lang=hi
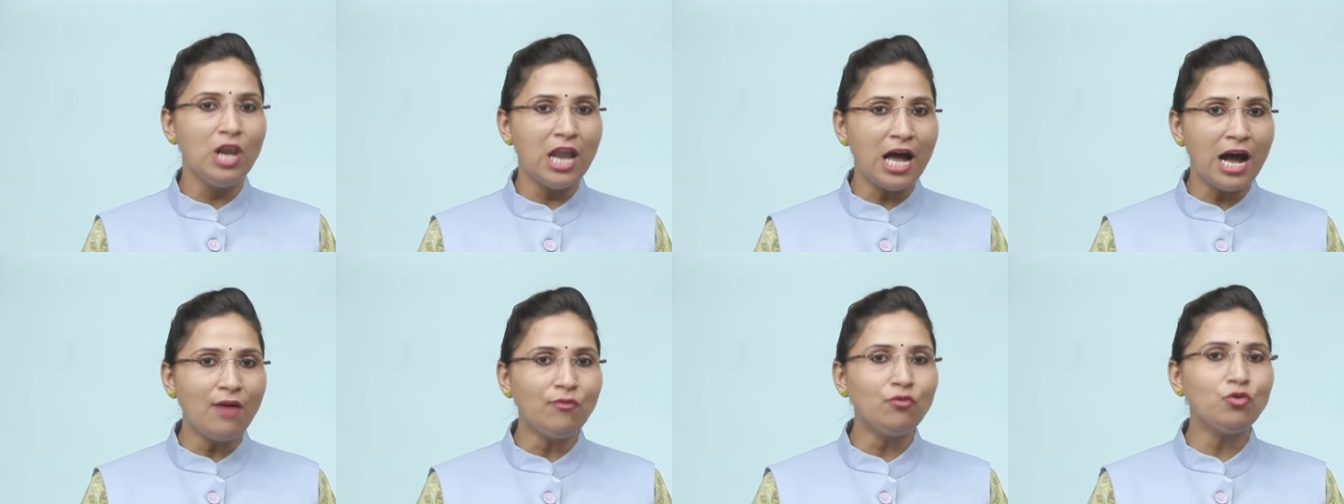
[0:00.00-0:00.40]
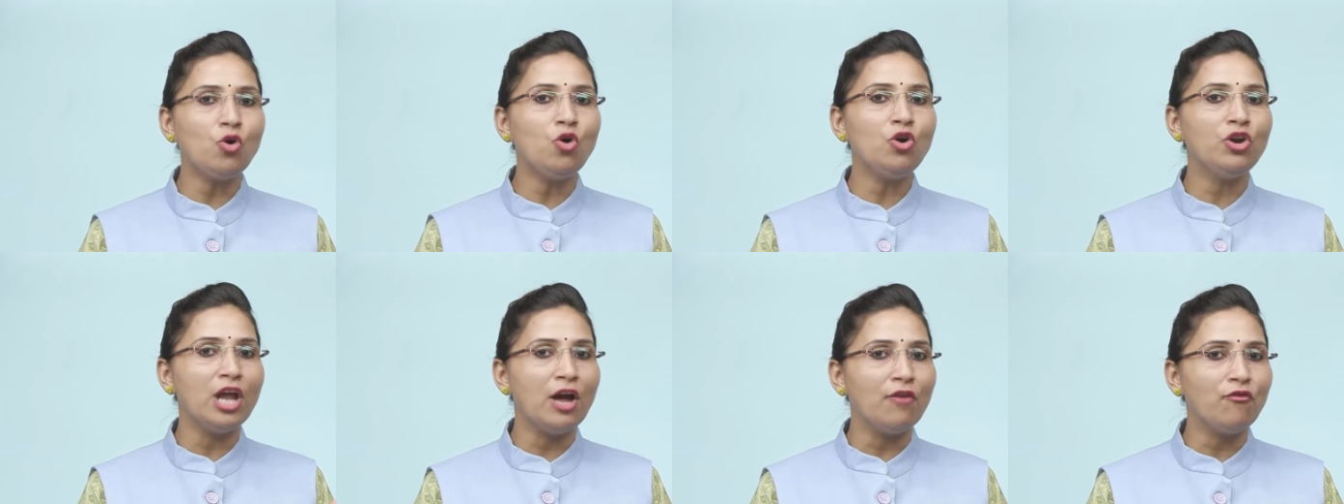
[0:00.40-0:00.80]
लव
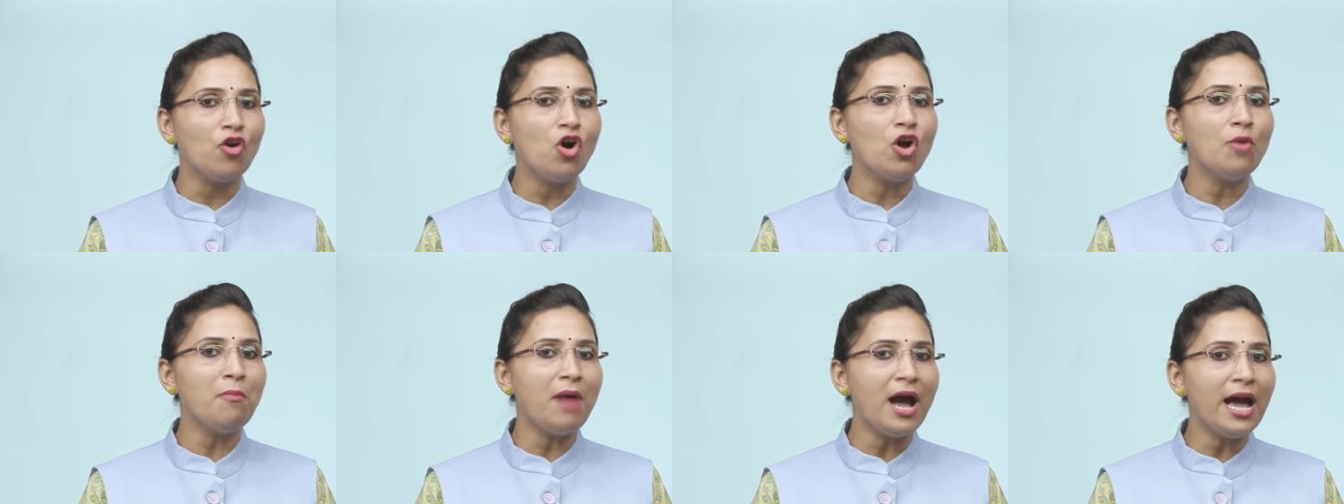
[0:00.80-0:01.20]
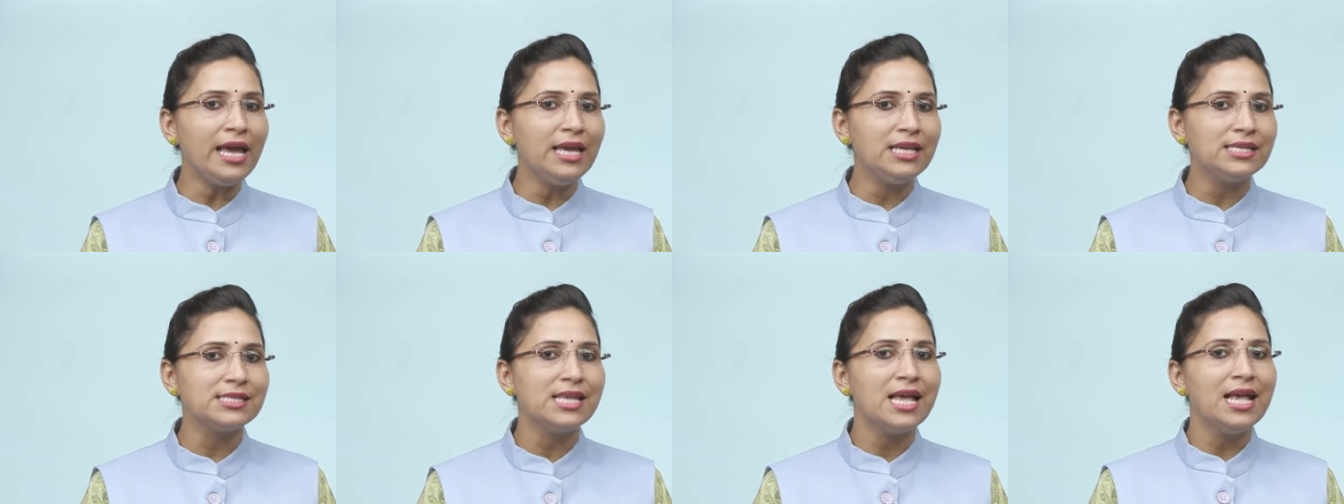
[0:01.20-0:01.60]
टू डेव योर
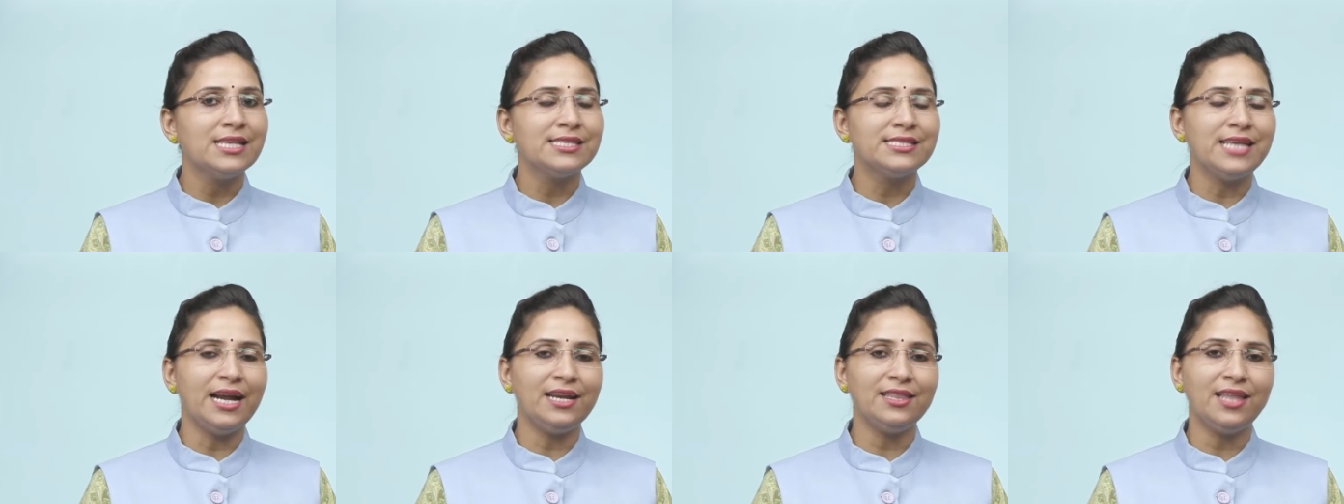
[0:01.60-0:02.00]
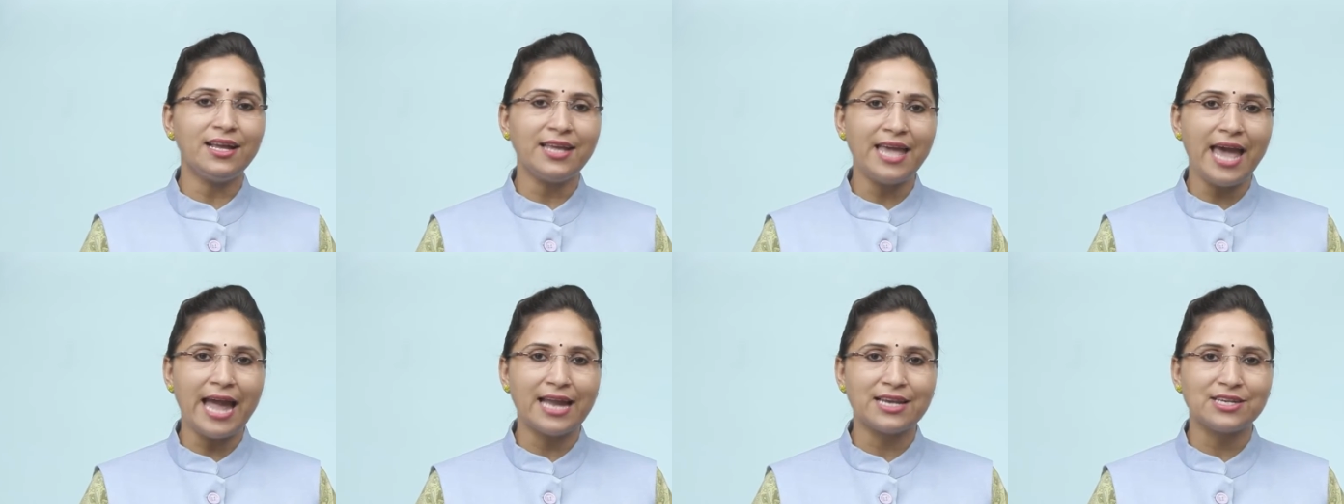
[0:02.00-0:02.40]
माइस सेट द
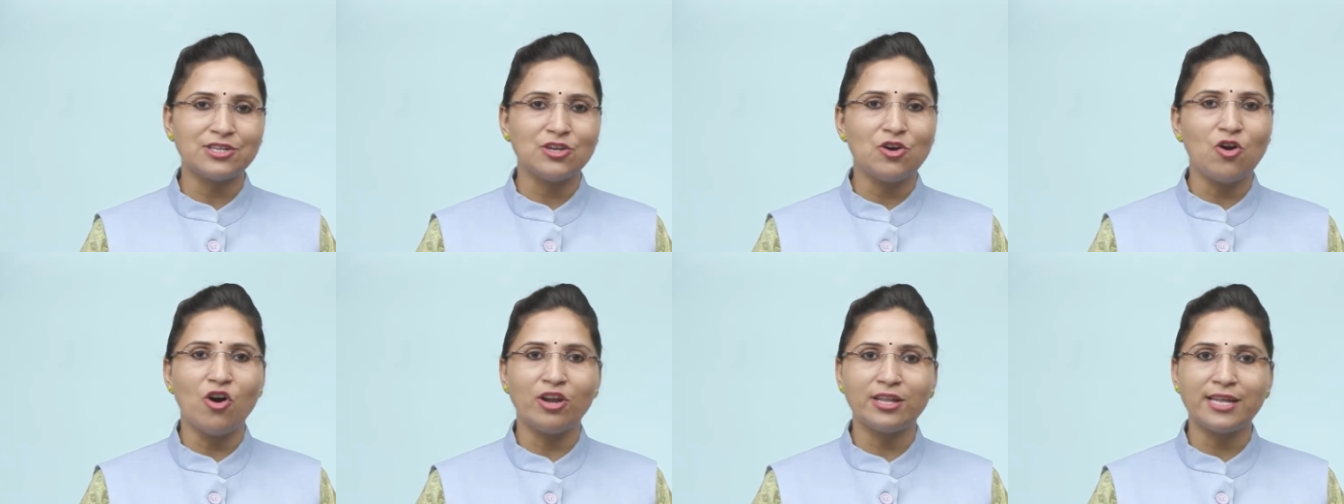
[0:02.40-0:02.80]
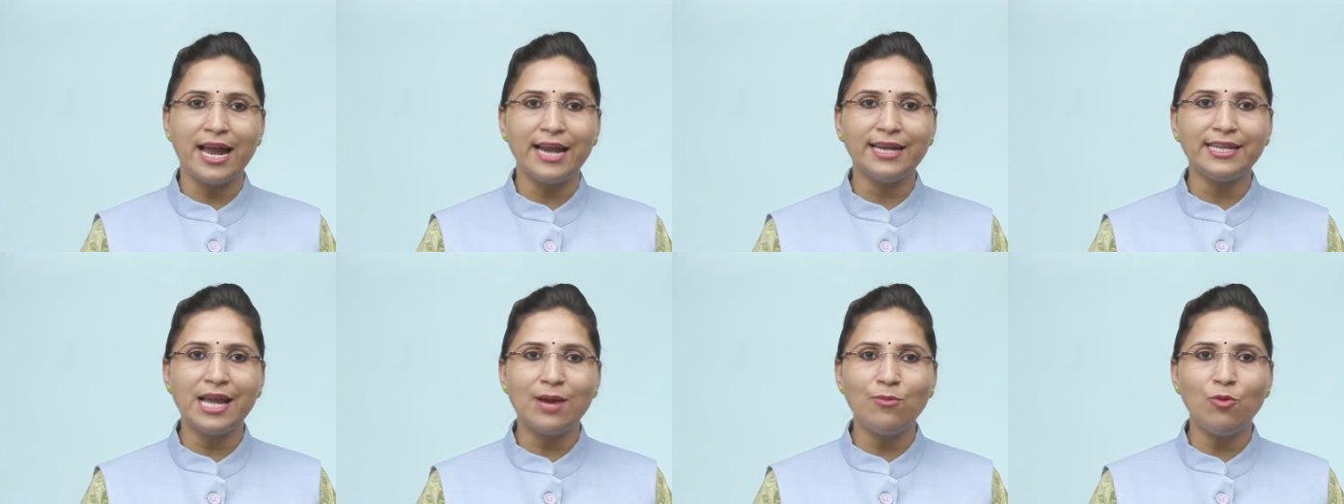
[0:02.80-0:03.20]
कैट और
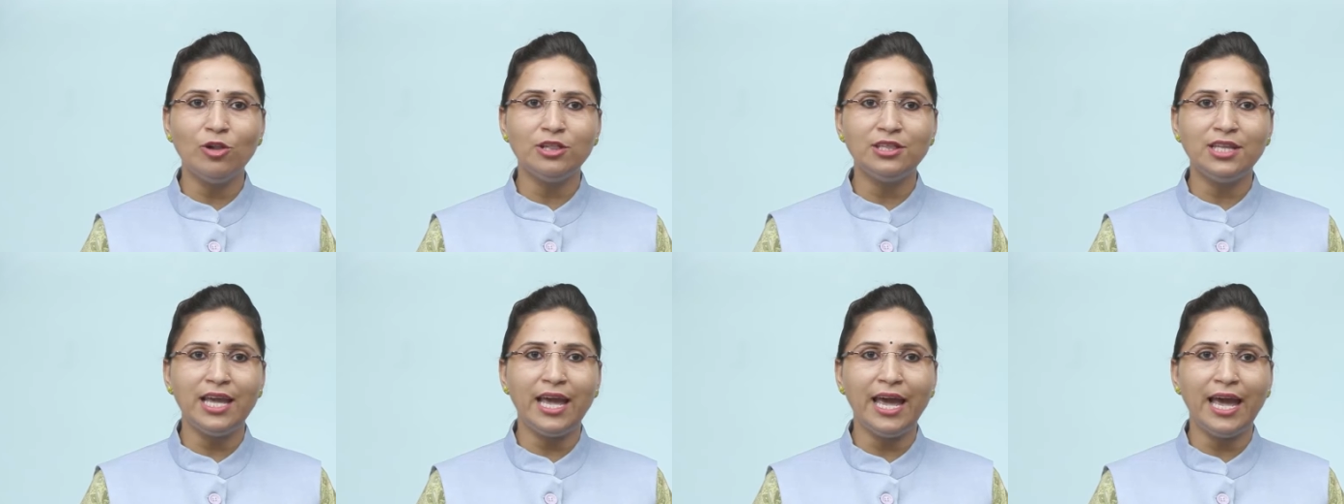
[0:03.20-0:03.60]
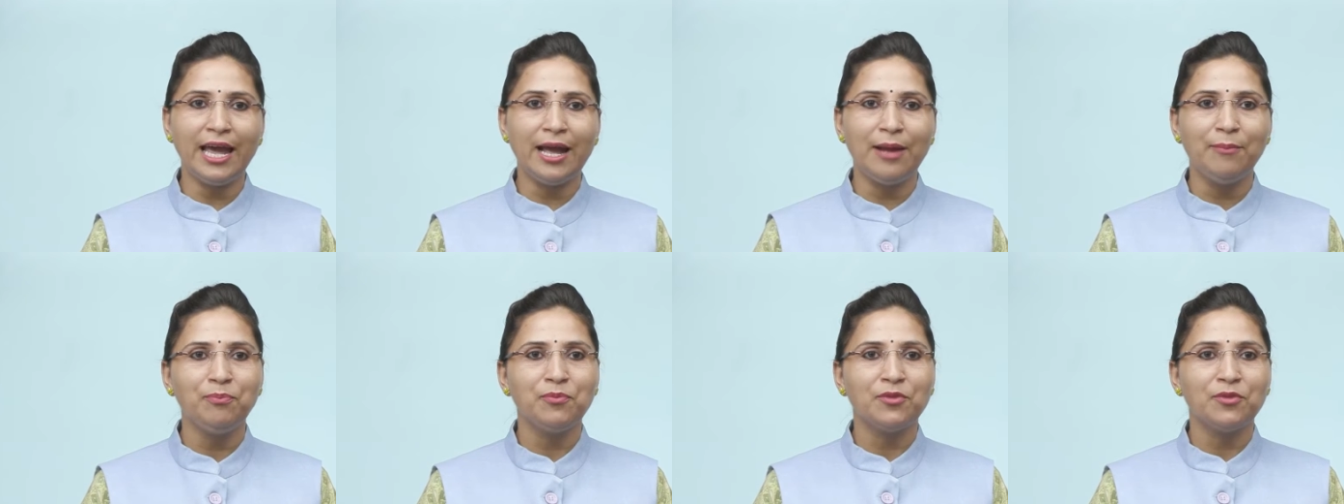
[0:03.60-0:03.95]
कैट क्या बोलती है